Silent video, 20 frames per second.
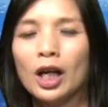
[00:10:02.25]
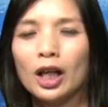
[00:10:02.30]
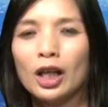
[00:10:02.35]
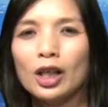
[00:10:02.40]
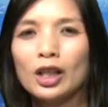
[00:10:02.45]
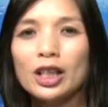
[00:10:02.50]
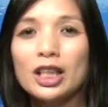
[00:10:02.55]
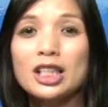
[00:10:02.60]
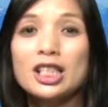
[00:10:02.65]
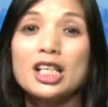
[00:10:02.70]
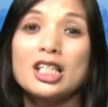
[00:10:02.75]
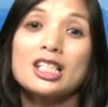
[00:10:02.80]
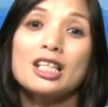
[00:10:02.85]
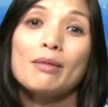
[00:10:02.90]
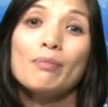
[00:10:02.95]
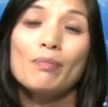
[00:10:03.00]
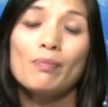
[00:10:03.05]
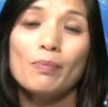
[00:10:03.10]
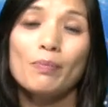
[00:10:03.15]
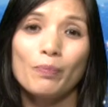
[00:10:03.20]
có cái tranh
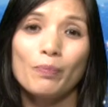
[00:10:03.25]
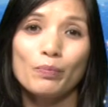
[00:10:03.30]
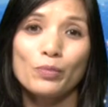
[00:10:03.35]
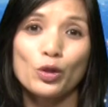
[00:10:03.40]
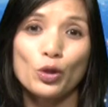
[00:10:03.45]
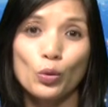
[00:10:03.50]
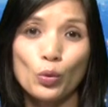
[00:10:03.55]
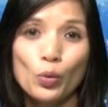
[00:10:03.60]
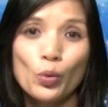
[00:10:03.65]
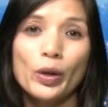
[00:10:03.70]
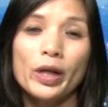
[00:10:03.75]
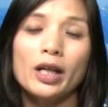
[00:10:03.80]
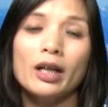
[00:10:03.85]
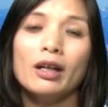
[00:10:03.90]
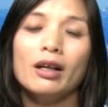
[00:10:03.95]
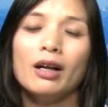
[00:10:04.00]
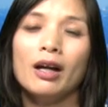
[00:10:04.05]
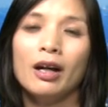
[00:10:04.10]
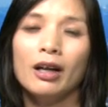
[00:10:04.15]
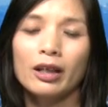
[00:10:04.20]
chấp chủ
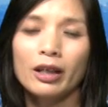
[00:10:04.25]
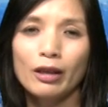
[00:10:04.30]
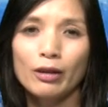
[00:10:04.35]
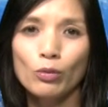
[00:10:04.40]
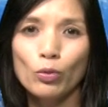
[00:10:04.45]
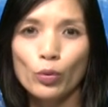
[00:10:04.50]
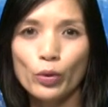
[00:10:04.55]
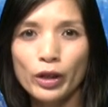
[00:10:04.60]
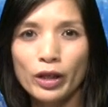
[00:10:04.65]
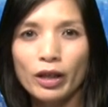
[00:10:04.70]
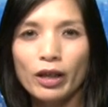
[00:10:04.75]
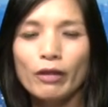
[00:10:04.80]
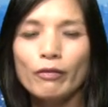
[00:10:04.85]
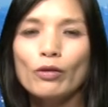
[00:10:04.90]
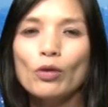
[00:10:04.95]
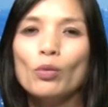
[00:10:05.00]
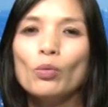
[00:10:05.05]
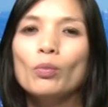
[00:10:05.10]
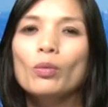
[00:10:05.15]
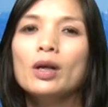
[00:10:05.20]
quyền ở cái nguyên cái
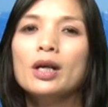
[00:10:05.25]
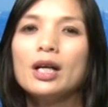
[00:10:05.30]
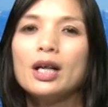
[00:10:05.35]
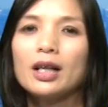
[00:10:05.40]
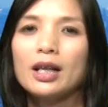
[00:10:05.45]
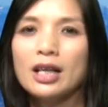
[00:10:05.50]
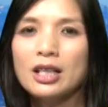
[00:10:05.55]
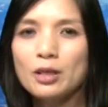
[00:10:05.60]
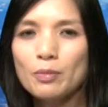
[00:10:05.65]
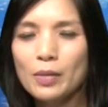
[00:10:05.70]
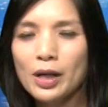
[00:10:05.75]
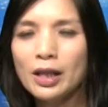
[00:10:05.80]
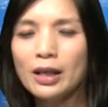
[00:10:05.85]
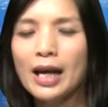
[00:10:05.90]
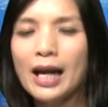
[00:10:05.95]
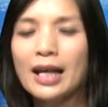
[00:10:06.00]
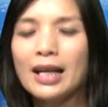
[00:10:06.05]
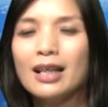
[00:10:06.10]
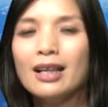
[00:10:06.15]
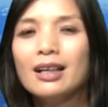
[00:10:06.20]
vùng Kashmir
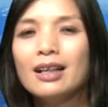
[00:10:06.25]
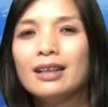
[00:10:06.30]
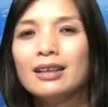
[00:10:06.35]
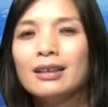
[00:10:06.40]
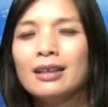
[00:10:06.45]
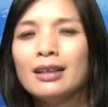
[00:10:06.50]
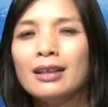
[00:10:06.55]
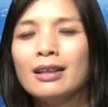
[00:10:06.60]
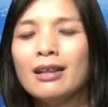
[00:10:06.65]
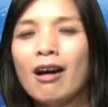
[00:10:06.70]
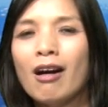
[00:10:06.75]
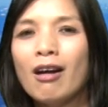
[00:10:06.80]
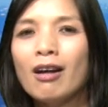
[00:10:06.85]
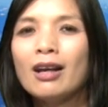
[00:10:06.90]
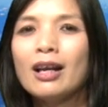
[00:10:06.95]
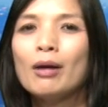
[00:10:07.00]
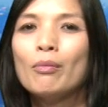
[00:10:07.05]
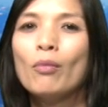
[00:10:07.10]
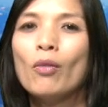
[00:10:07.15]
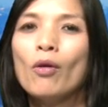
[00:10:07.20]
này thì đó
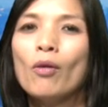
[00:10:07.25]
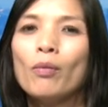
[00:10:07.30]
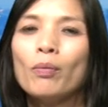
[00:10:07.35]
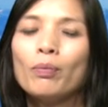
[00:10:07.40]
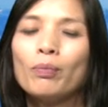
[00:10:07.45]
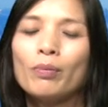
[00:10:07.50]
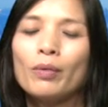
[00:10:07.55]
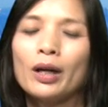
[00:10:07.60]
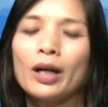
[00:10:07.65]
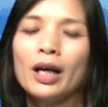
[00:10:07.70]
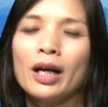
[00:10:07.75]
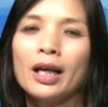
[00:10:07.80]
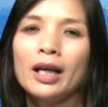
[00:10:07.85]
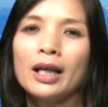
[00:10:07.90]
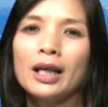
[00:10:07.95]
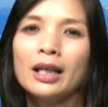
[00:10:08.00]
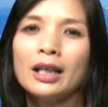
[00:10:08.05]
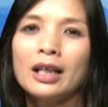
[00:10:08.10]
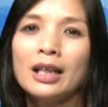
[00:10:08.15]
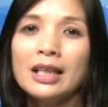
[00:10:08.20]
là một
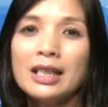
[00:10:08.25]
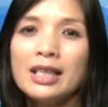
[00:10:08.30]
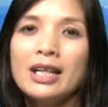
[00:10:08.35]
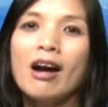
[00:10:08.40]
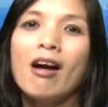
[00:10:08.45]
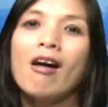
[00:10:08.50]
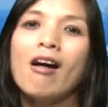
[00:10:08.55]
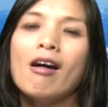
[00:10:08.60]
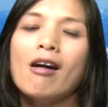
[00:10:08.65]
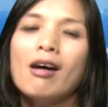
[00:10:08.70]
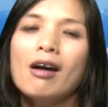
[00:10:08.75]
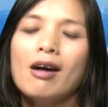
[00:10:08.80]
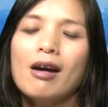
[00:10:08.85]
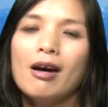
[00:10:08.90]
cái lý do